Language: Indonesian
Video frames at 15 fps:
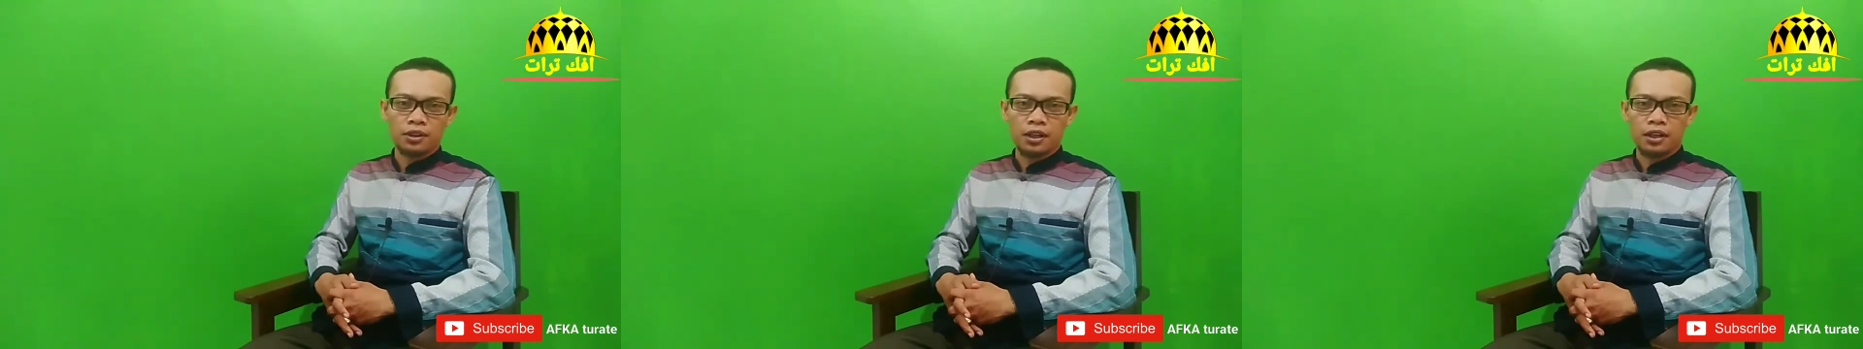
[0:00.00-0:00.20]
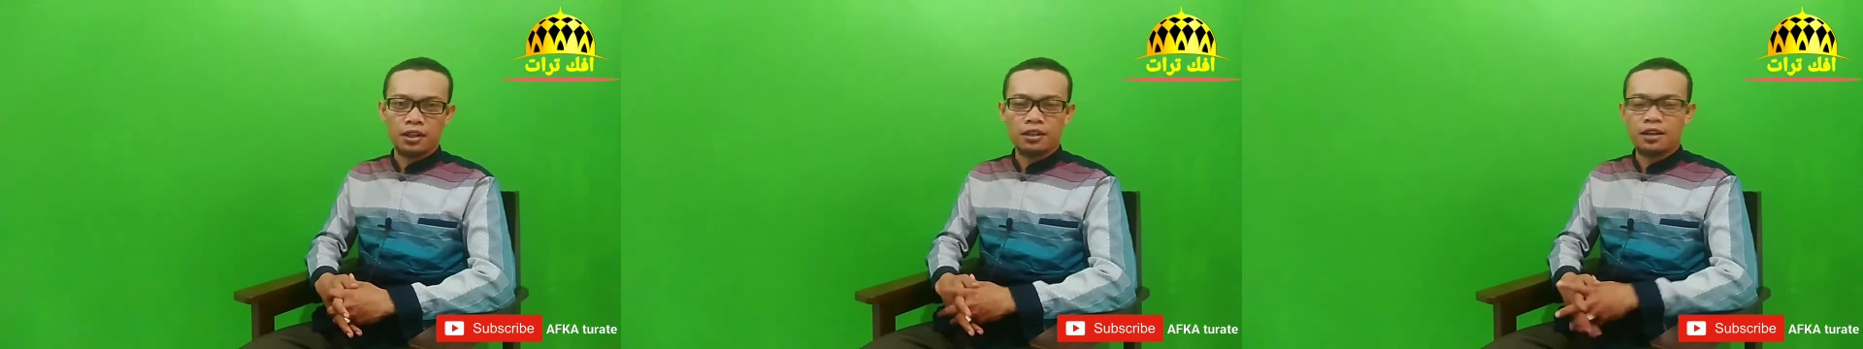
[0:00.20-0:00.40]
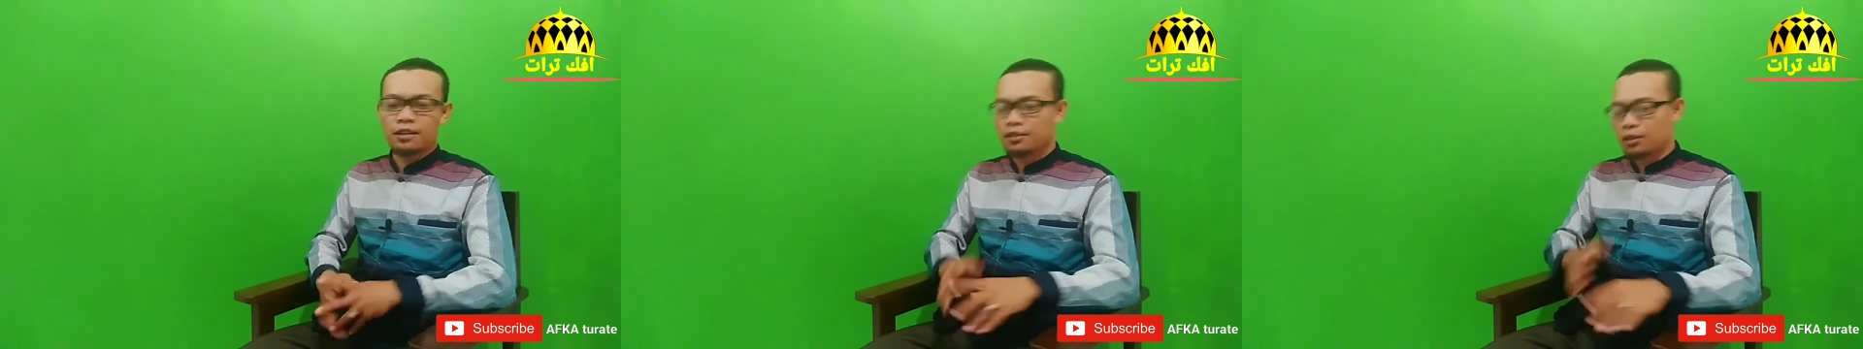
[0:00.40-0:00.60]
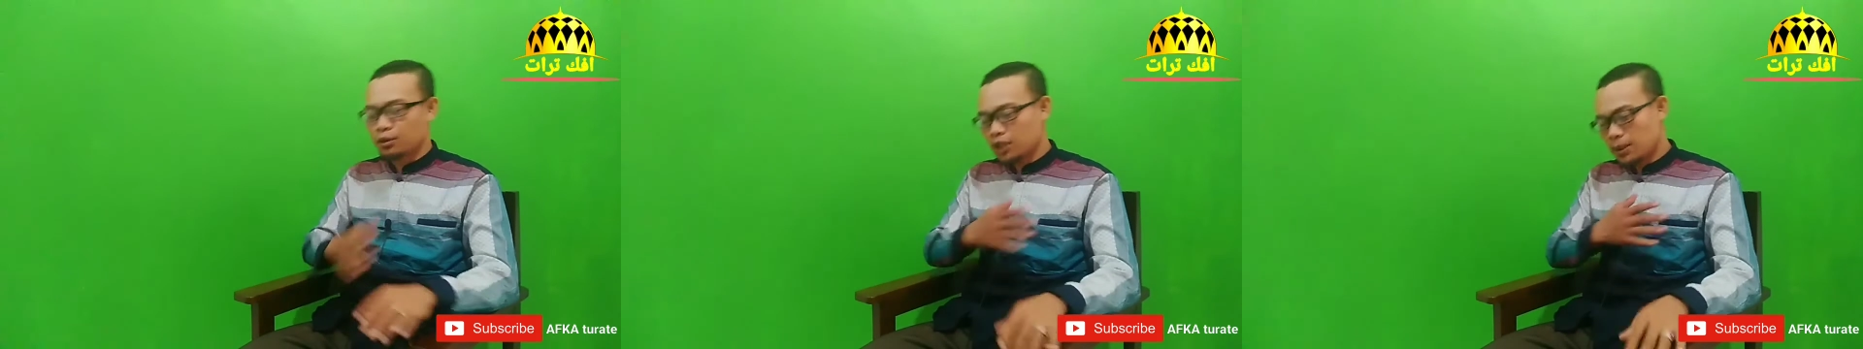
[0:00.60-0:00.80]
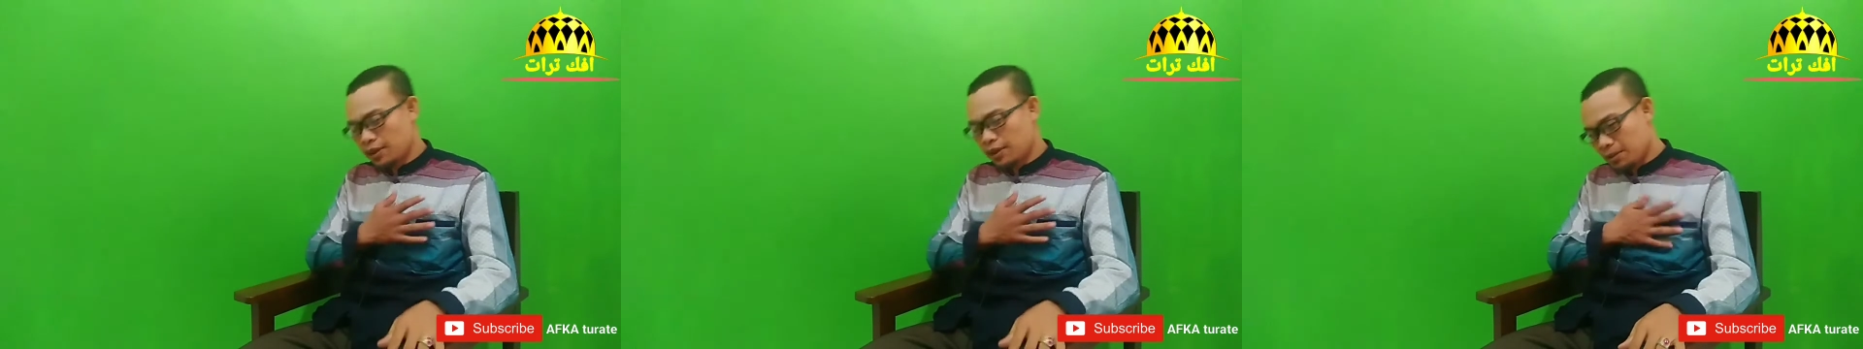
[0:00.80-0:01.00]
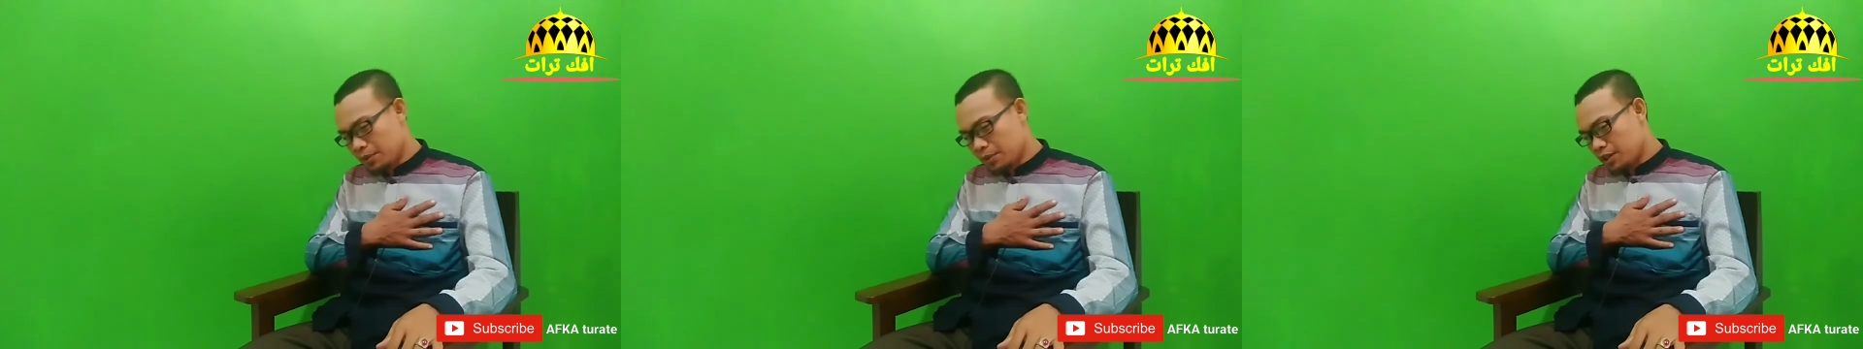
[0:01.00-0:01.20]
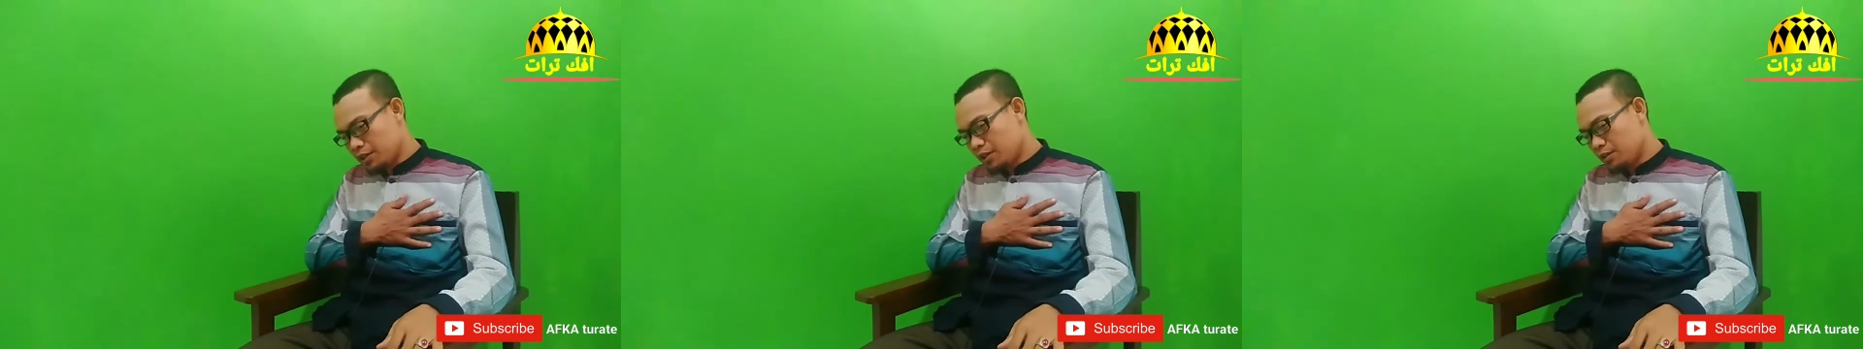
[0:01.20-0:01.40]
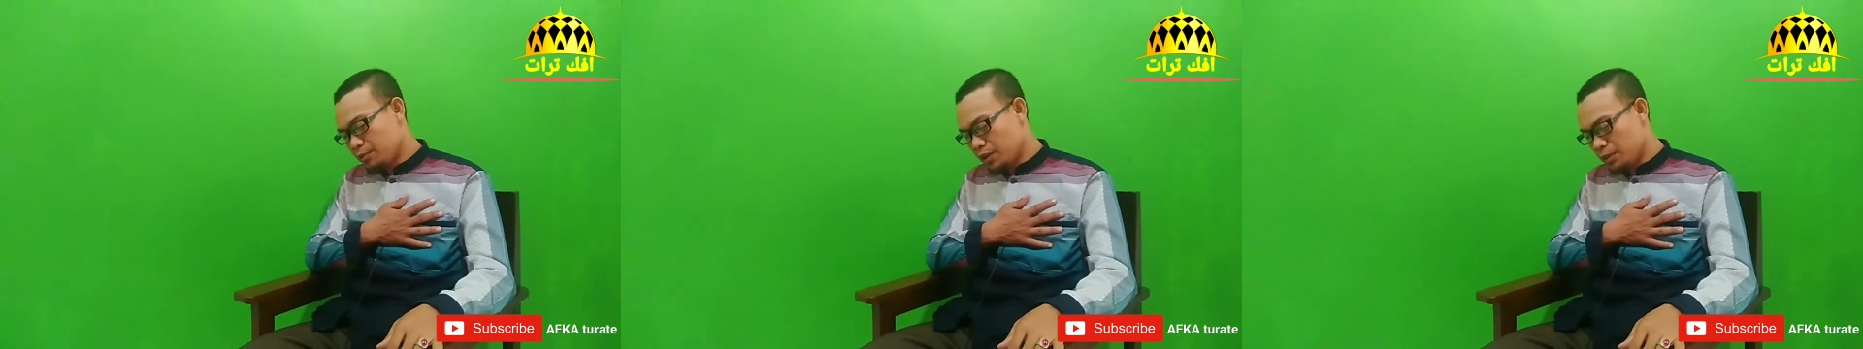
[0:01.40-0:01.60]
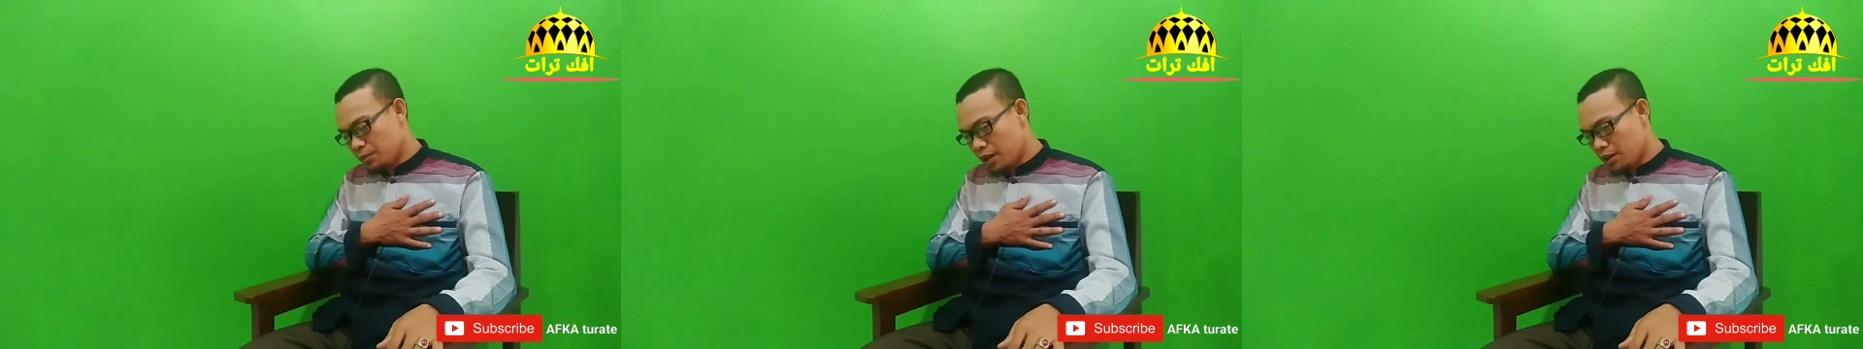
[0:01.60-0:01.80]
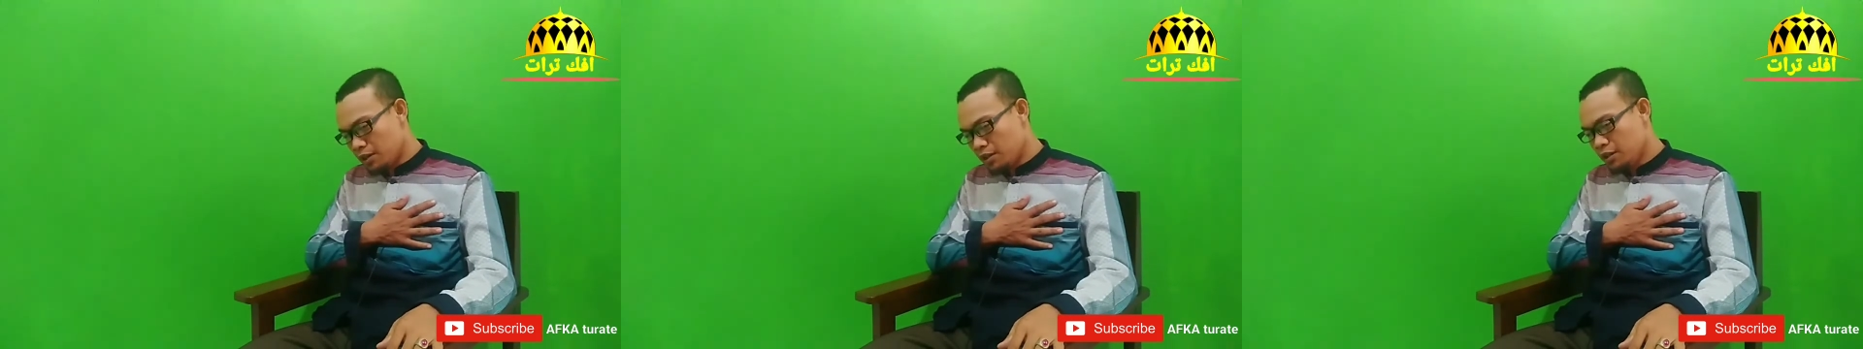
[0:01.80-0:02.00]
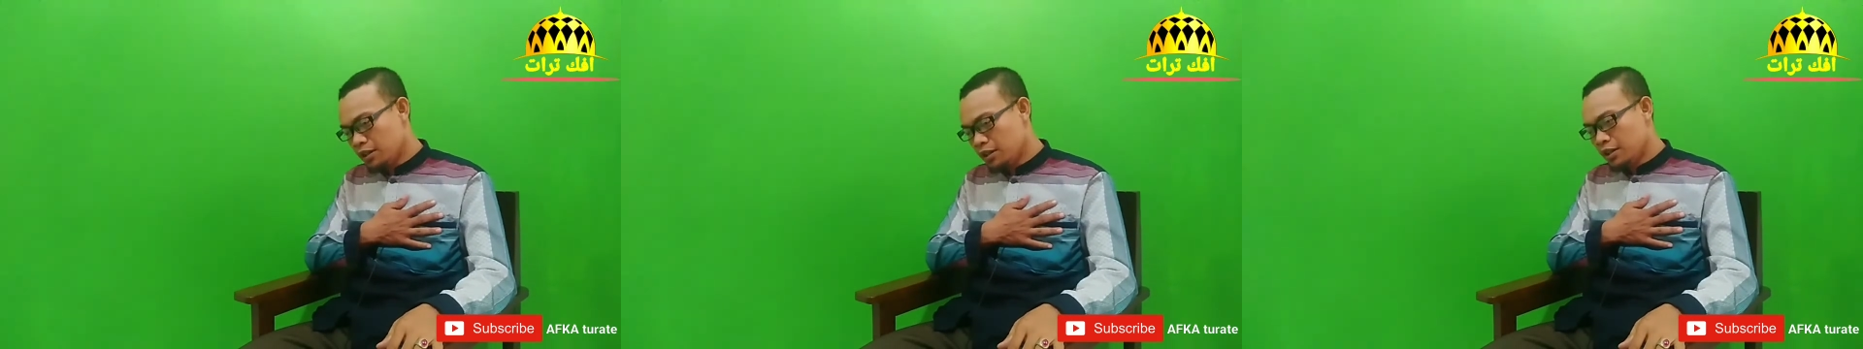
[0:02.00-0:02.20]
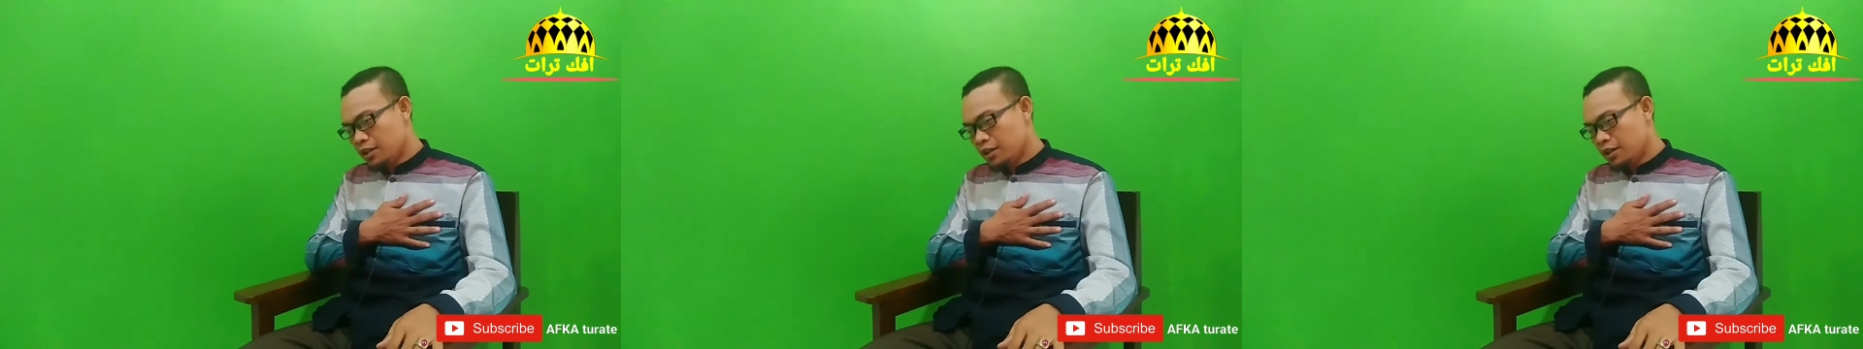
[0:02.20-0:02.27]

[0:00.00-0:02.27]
taala dan terutama kepada diri pribadi.